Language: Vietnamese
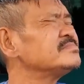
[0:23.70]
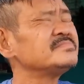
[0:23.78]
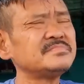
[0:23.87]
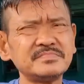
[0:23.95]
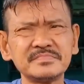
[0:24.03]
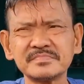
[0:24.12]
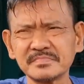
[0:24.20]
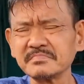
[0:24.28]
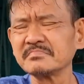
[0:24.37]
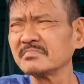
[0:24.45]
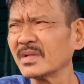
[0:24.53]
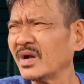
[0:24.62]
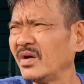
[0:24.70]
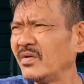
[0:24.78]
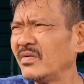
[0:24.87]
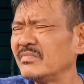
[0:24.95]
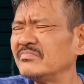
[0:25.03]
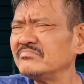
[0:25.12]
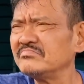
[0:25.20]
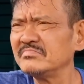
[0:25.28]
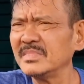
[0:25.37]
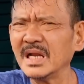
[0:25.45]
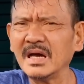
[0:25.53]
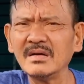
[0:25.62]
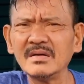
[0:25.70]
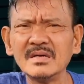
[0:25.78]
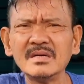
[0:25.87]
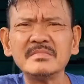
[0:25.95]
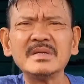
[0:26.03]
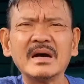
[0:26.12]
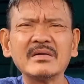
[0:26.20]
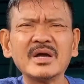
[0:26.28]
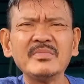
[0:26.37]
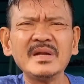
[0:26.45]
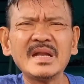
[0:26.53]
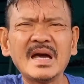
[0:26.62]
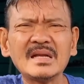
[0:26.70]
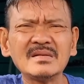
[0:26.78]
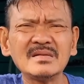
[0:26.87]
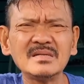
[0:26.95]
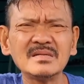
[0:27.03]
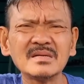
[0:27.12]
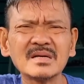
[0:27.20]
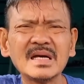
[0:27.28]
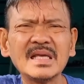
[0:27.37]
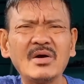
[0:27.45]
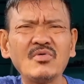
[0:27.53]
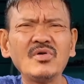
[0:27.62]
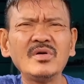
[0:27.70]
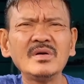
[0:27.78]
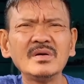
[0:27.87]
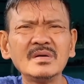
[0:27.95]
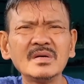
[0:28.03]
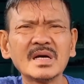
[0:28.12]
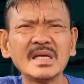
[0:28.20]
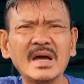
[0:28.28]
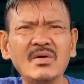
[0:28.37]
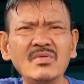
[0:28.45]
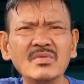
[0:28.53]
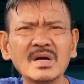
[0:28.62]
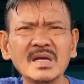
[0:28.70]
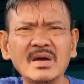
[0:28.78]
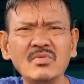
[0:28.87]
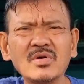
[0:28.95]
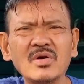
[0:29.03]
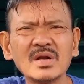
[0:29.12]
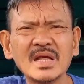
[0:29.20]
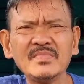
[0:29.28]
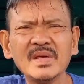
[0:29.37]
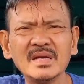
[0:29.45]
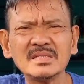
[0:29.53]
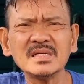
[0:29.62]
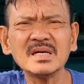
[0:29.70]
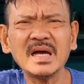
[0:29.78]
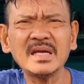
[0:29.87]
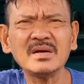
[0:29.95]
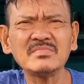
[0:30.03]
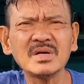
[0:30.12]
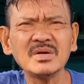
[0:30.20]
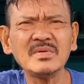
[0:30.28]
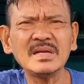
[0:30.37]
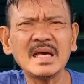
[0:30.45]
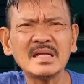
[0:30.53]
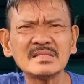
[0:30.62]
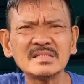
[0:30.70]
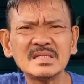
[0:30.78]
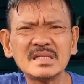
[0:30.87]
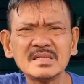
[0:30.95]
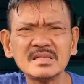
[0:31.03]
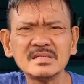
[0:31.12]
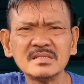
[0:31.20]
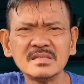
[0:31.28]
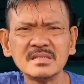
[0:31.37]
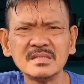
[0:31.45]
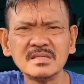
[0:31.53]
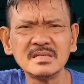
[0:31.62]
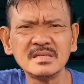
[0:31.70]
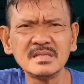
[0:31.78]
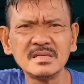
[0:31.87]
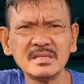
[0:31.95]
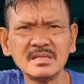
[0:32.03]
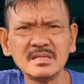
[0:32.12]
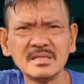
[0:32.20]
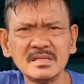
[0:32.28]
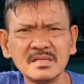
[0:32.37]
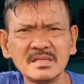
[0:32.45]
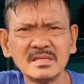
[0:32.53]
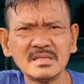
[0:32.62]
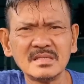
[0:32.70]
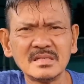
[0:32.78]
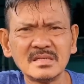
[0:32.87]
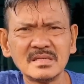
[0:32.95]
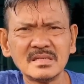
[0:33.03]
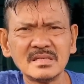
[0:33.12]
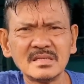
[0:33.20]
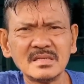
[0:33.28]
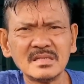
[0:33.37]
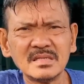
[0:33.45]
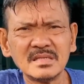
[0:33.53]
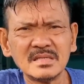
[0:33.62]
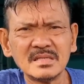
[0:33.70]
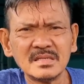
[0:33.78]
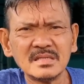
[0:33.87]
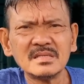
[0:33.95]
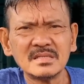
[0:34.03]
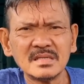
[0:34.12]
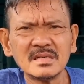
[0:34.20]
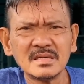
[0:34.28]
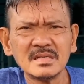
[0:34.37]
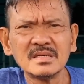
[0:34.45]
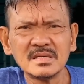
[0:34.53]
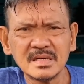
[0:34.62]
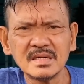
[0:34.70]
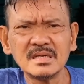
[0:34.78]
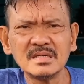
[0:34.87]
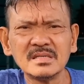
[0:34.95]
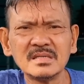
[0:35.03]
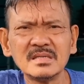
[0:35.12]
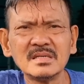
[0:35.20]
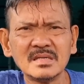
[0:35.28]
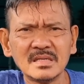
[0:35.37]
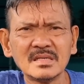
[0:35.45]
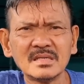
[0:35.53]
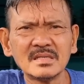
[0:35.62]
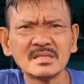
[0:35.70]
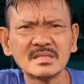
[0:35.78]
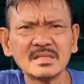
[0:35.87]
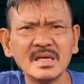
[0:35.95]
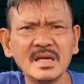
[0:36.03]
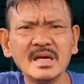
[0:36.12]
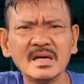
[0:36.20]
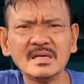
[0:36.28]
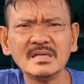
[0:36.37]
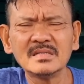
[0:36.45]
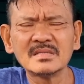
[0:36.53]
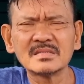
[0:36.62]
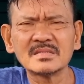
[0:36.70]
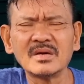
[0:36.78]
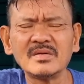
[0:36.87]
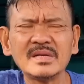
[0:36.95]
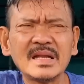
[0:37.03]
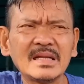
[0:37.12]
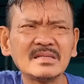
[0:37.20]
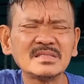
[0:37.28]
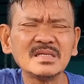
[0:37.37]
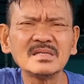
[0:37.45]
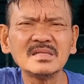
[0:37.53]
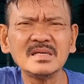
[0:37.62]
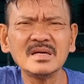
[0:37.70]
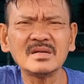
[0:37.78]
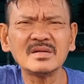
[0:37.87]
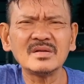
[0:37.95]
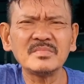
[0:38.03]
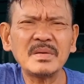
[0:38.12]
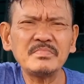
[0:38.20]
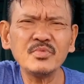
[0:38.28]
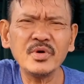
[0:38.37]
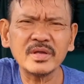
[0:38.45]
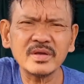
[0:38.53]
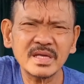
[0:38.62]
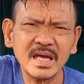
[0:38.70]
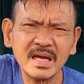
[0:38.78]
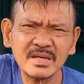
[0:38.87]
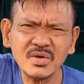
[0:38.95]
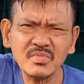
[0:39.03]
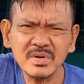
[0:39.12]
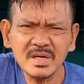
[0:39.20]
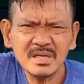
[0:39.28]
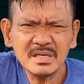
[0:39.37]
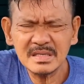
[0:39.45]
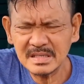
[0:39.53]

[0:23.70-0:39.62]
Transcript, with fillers: Còn đau lưng à thì bây giờ à, bấm dùm à bấm dùm cái dầu của con đem về sức hay không kêu với nan thì à, lấy ra dầu đó dòng uh, à, sức là giống dầu cù là bình thường nó nóng nóng răng răng rang đó ừ. cho nan nó sức đi rồi nó bấm quỳ cho cha một chút coi